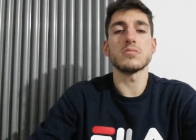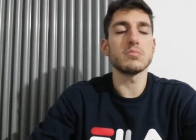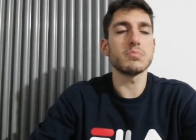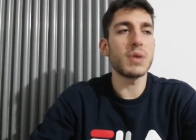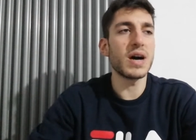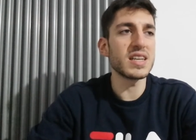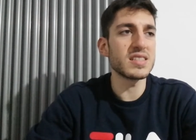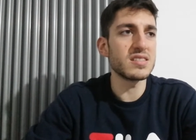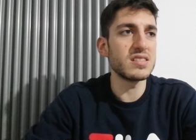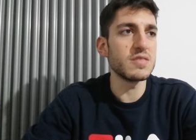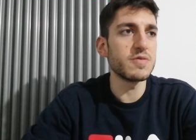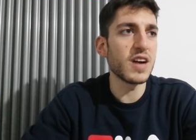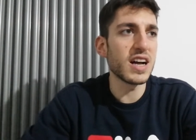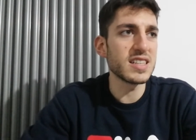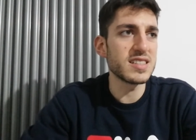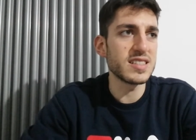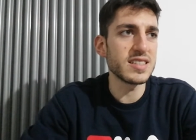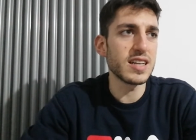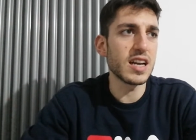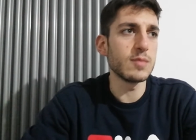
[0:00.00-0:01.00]
passi
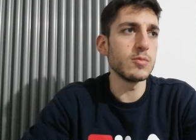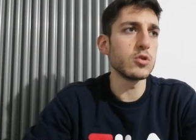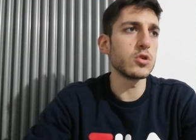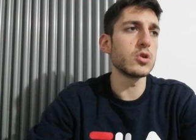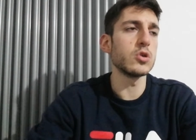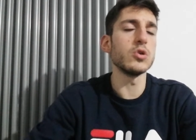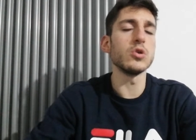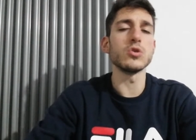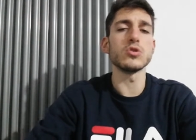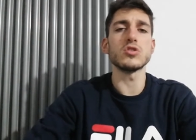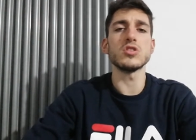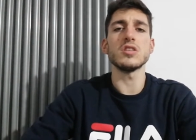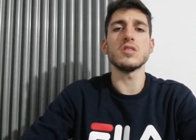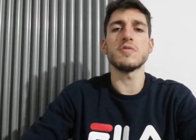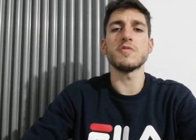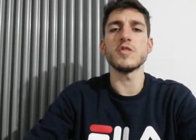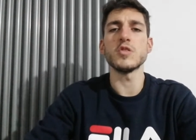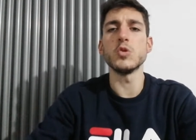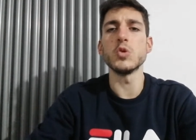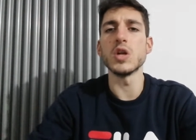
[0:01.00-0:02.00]
falsi clamorosi,
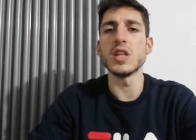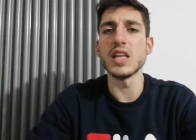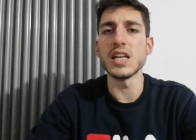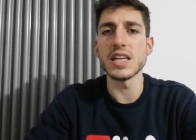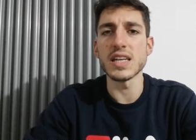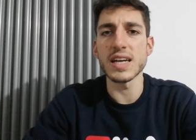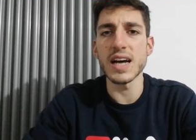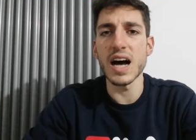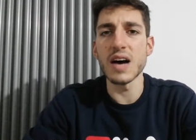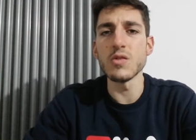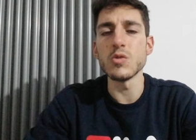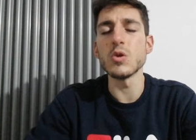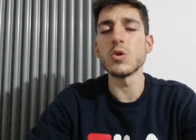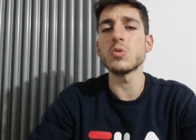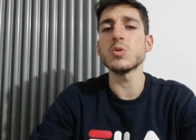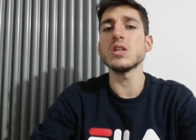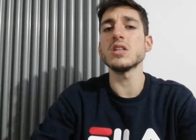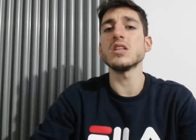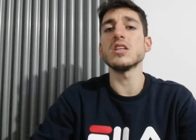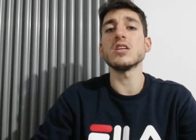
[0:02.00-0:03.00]
figure del cavolo,
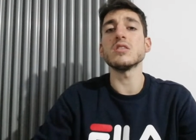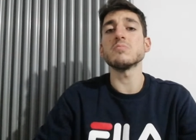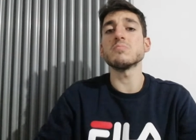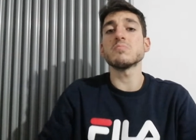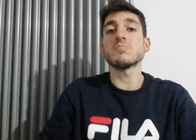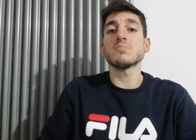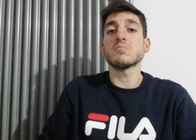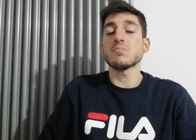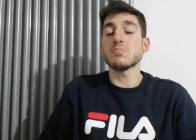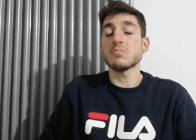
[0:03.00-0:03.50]
quindi,